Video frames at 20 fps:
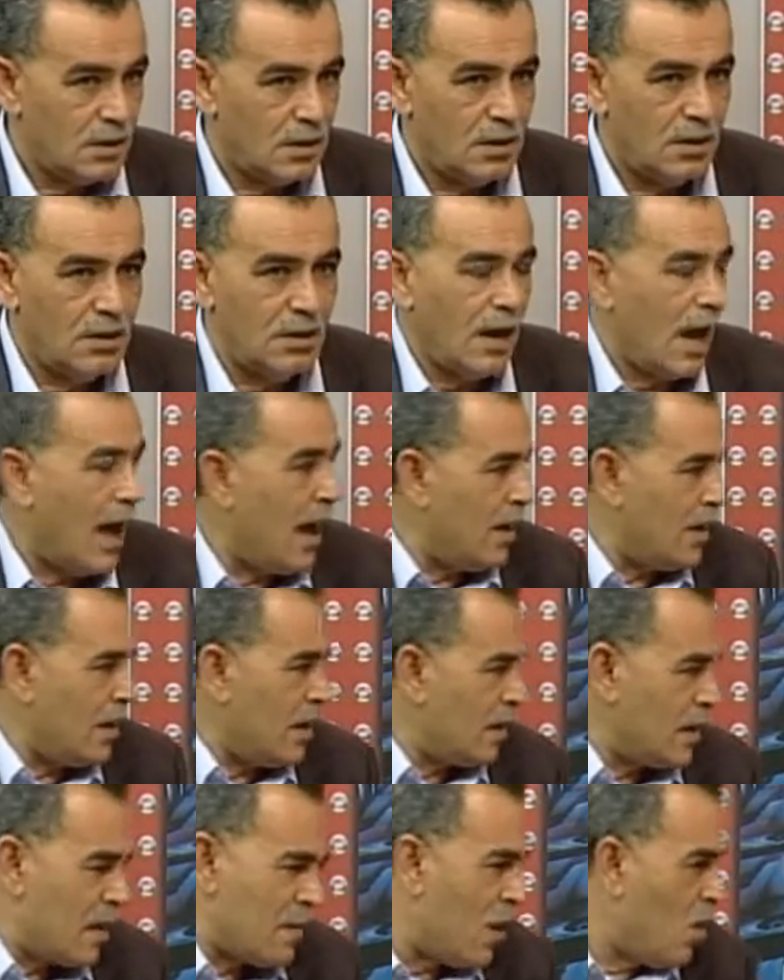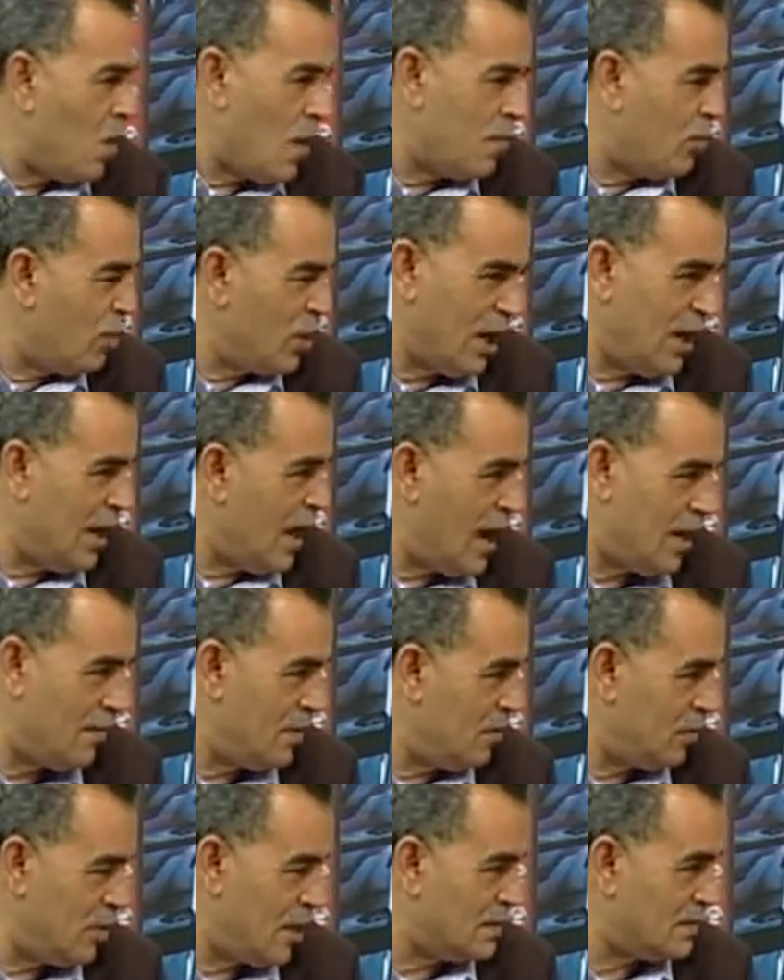إيه، كما هو مريح لها
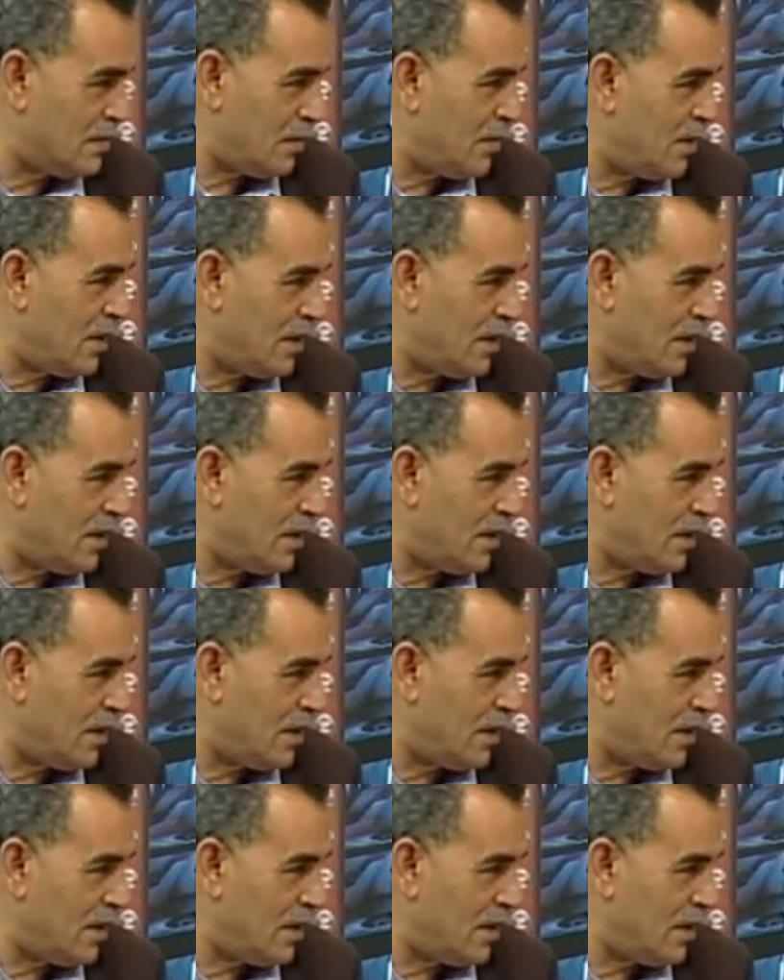بالمناسبه